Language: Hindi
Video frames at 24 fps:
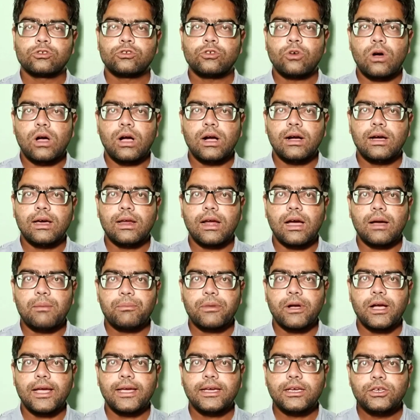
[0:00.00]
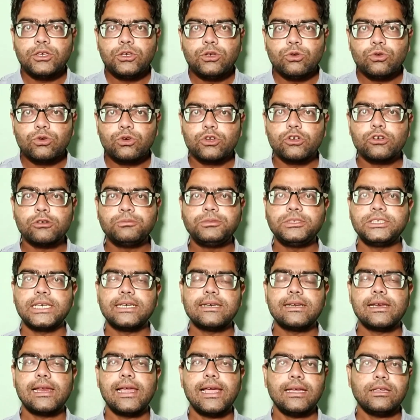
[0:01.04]
दोस्तों अगर आपका एक YouTube
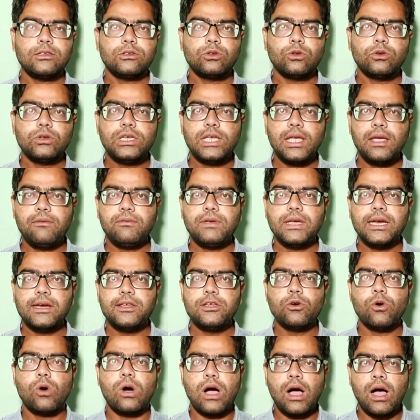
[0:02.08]
चैनल है तो ये वीडियो